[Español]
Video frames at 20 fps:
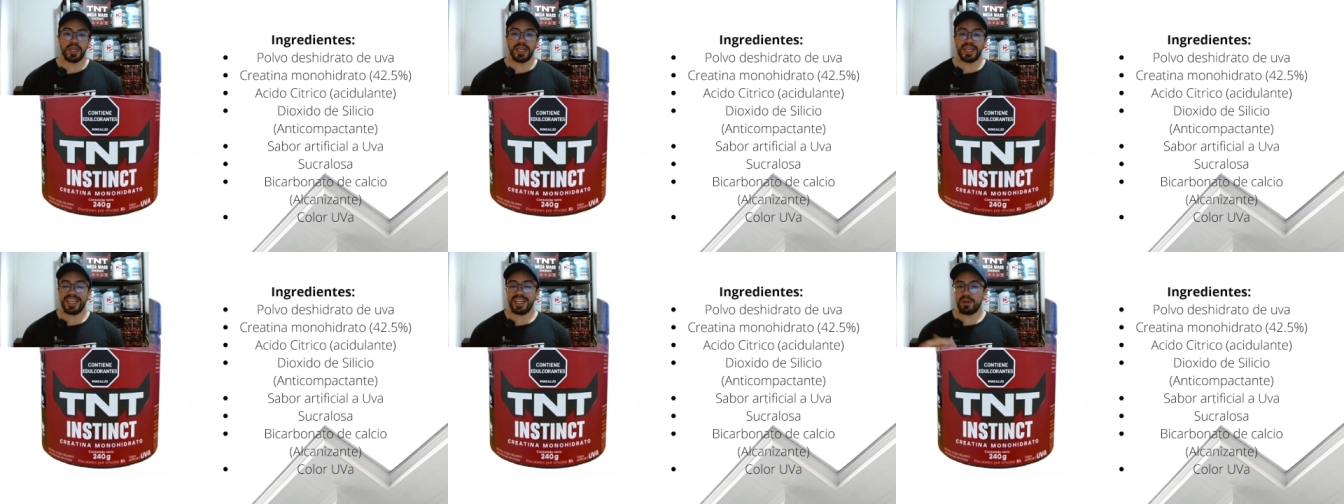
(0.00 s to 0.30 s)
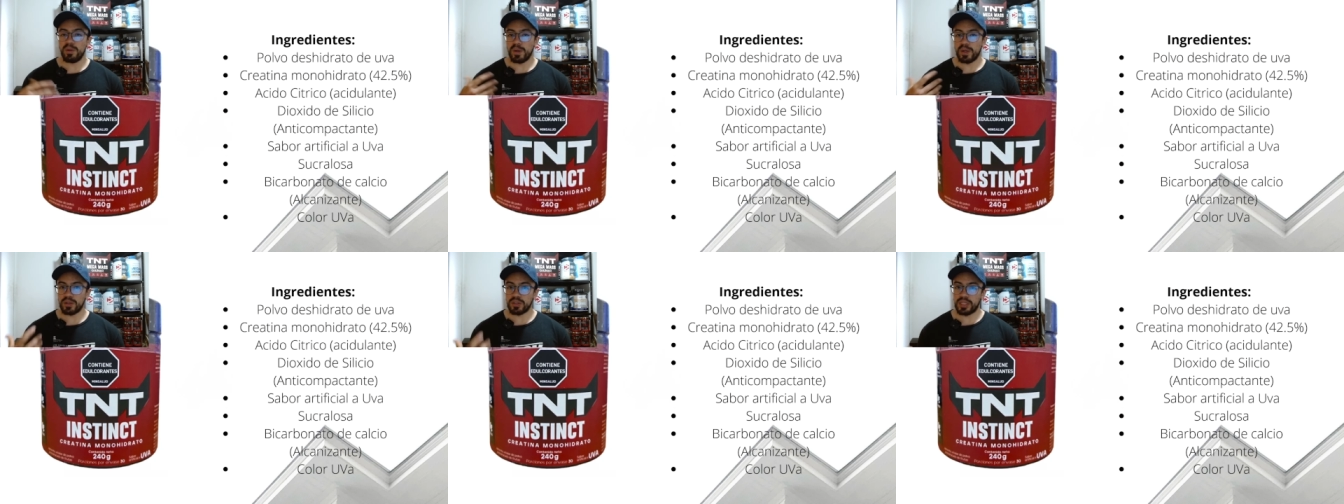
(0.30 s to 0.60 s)
y
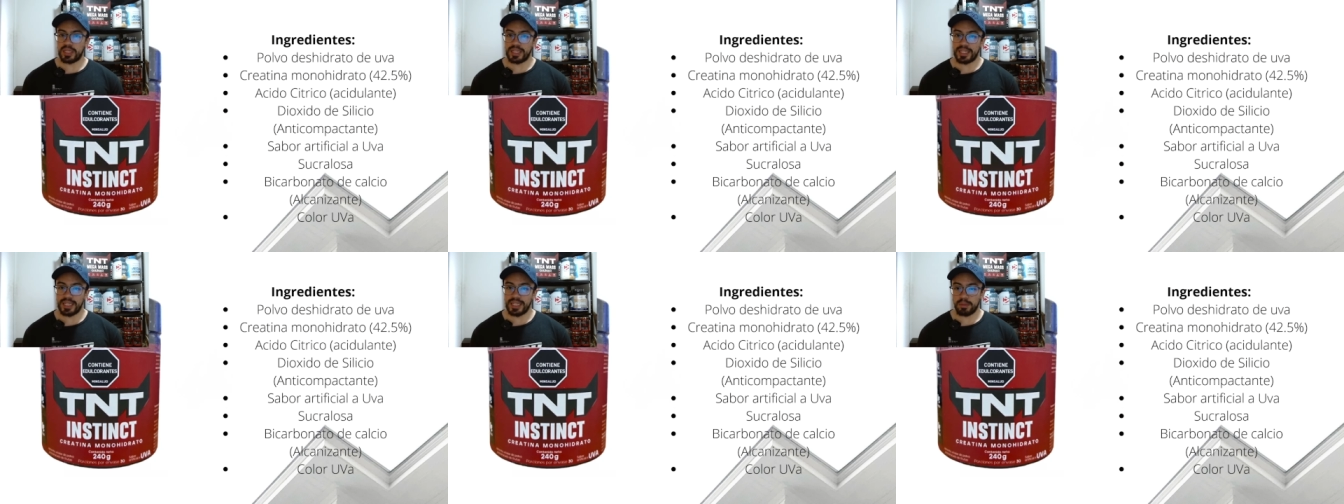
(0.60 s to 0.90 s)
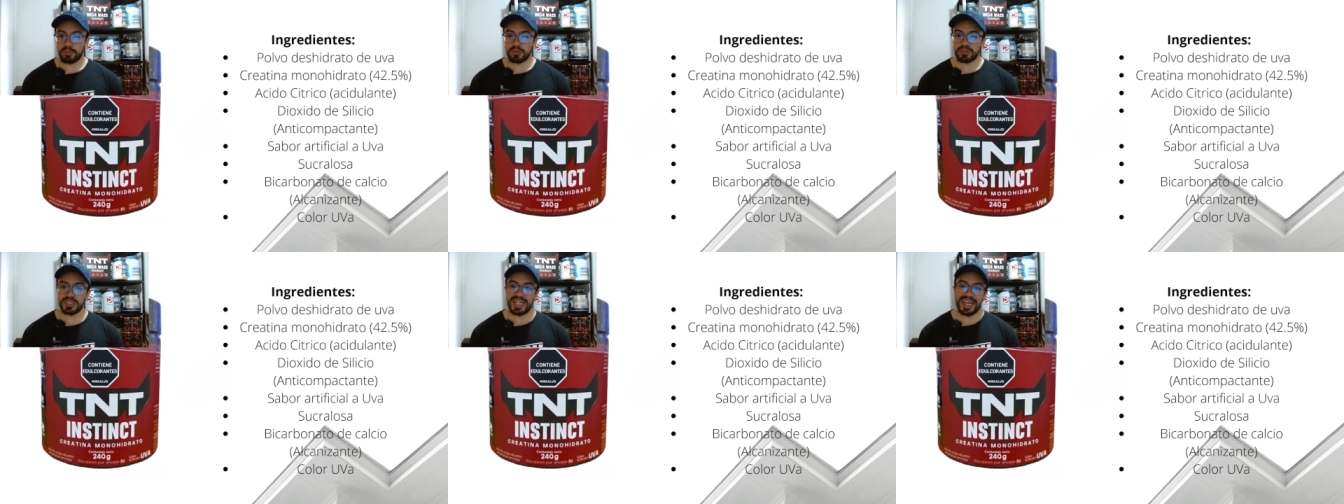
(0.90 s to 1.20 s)
luego
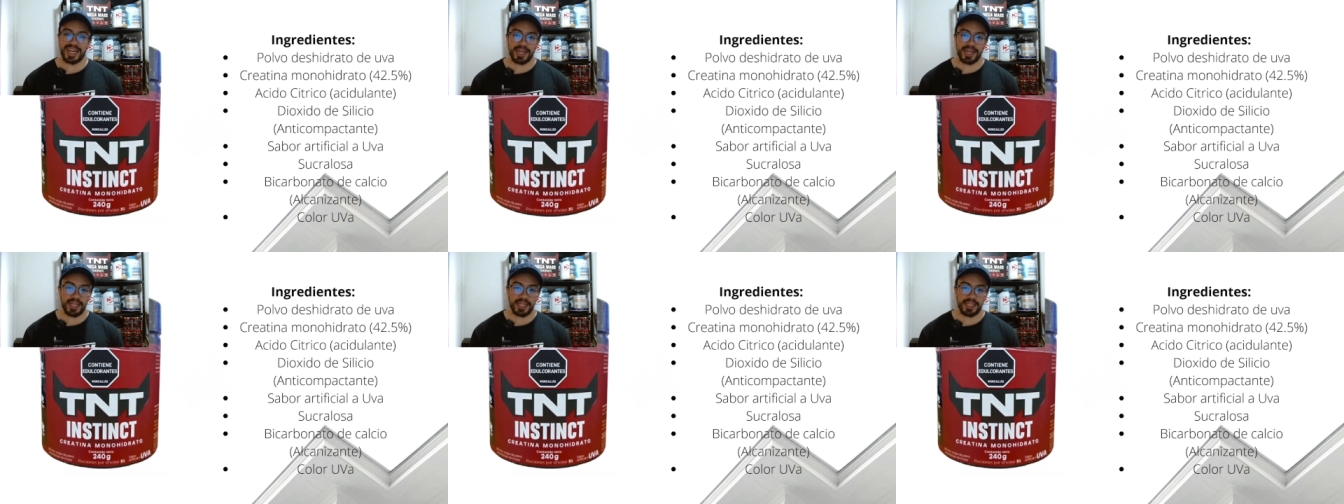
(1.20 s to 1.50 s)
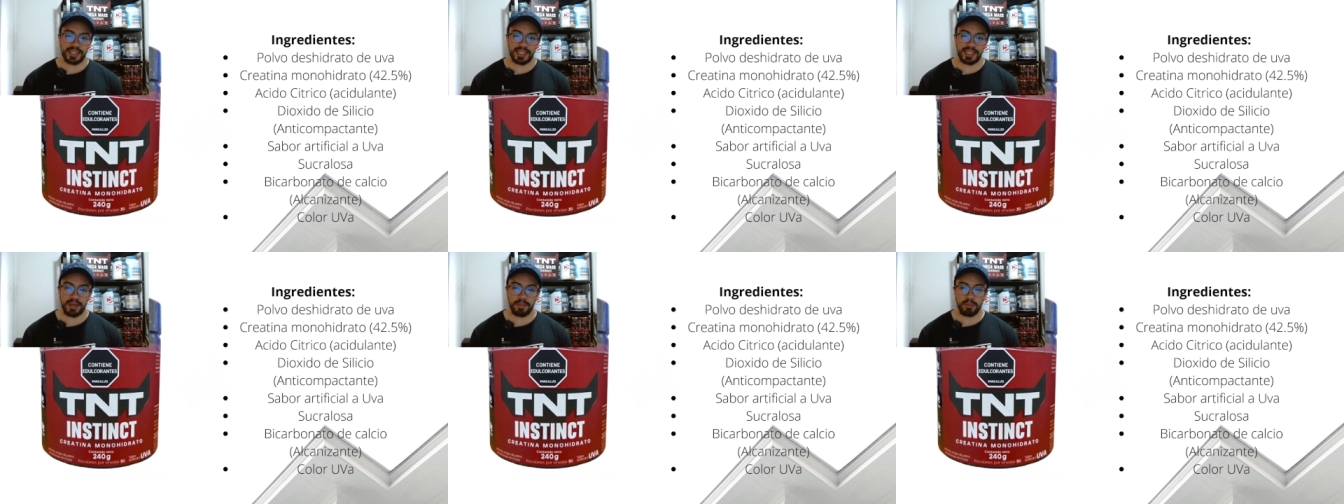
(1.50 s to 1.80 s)
tendríamos la
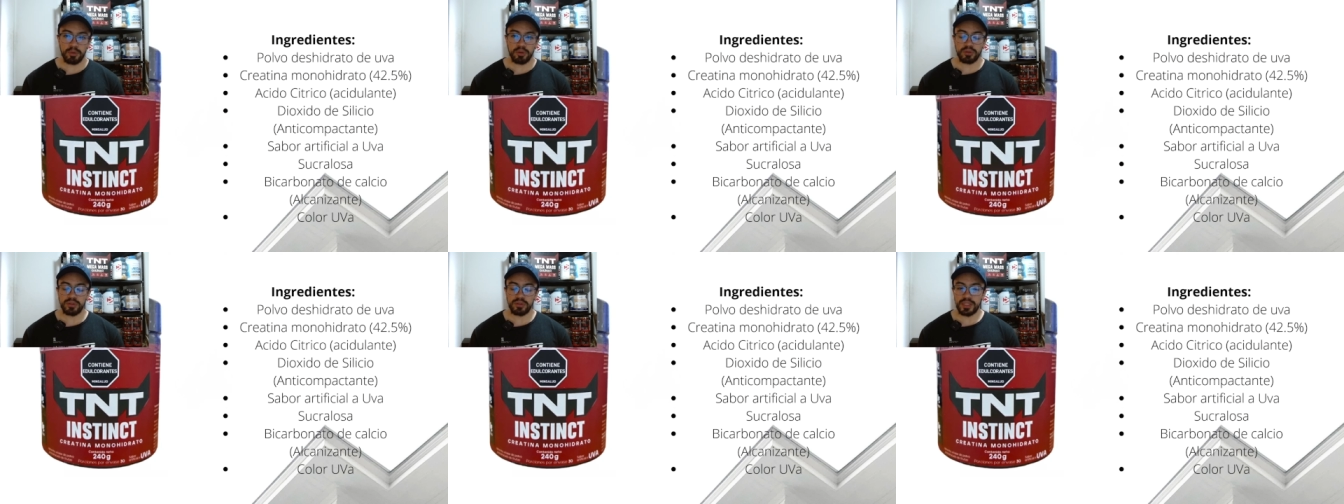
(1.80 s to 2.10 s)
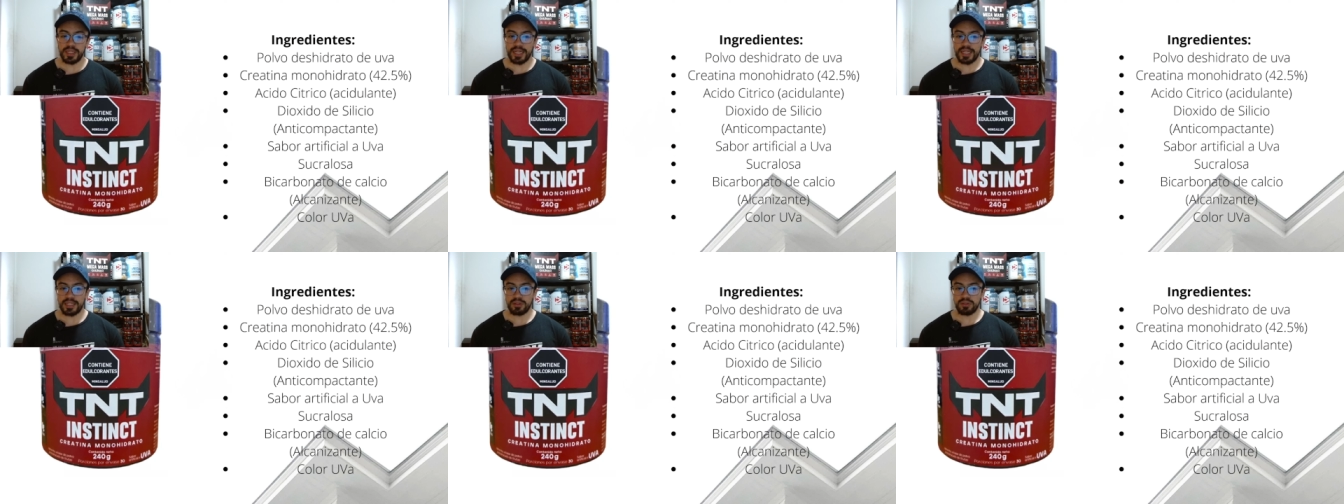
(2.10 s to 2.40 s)
creatina
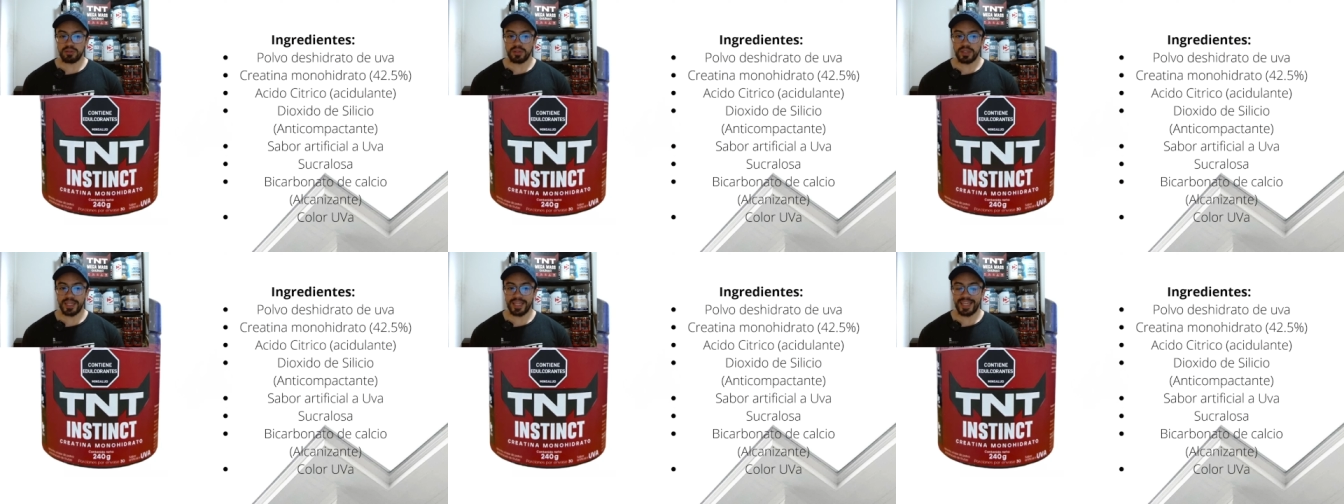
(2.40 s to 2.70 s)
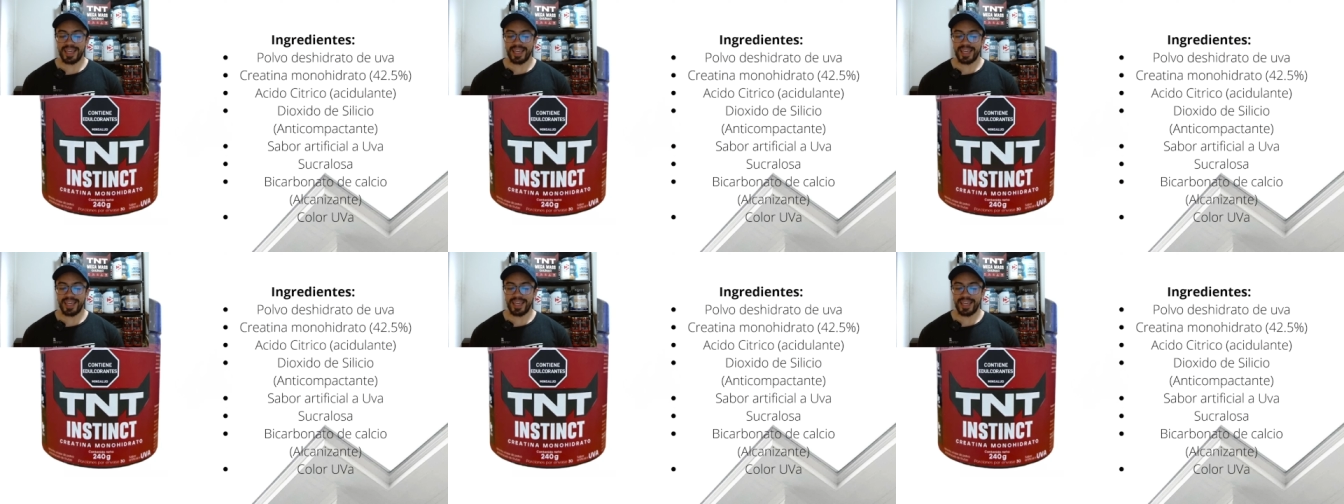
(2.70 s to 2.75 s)
monohidrato